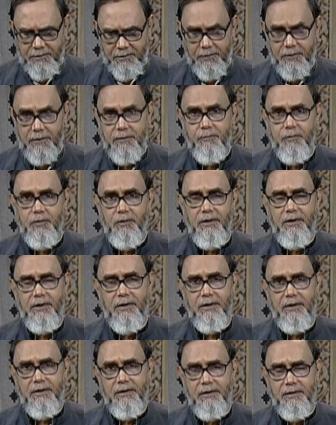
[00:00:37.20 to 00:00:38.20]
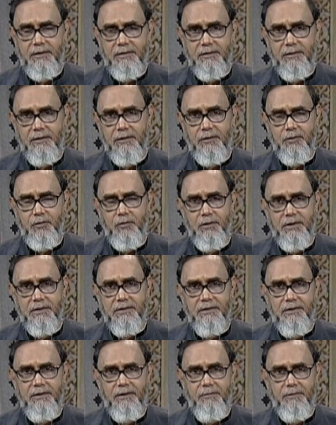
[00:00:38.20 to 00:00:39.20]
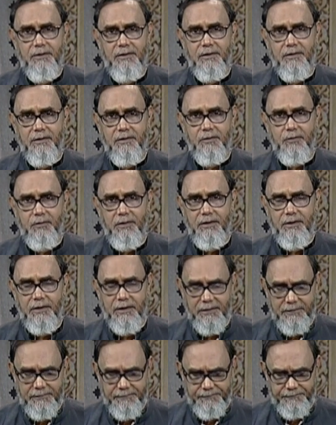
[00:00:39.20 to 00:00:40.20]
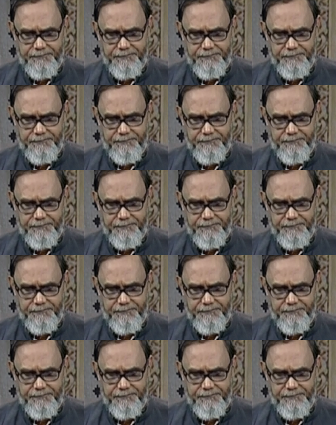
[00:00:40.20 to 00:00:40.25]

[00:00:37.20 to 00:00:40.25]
আলহামদুলিল্লাহ আসসালাতু আসসালাম আলা রাসুলিল্লাহ